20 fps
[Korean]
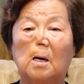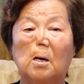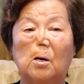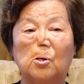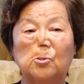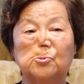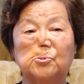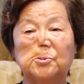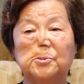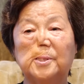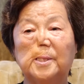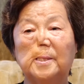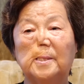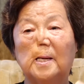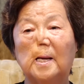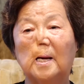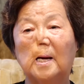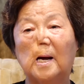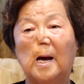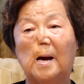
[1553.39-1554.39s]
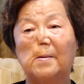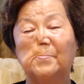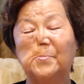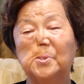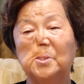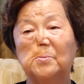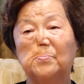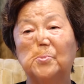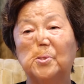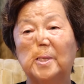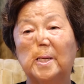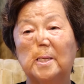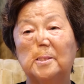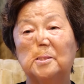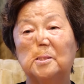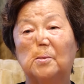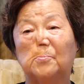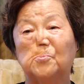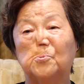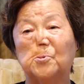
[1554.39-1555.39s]
어떤 데는 내가 한 번은 뭐라
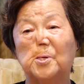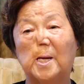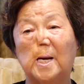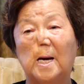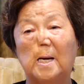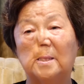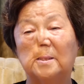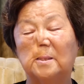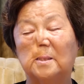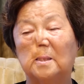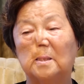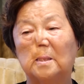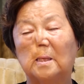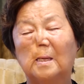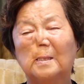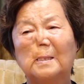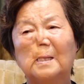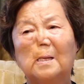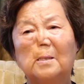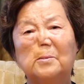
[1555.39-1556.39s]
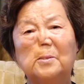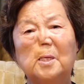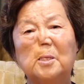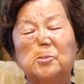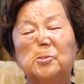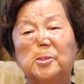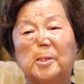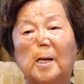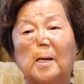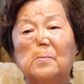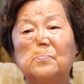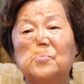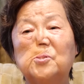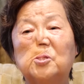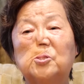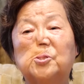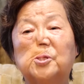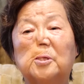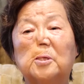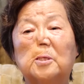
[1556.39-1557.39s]
했냐면 우리 아이들은 나
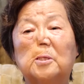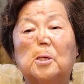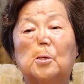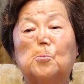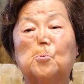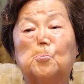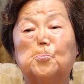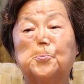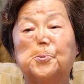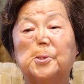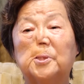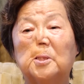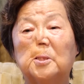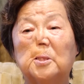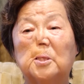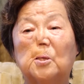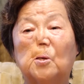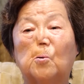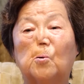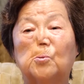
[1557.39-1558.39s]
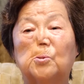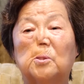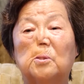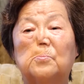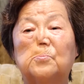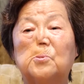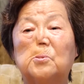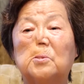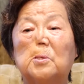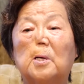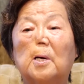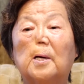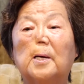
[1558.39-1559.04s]
사람들 저렇게 굽신거리고 너무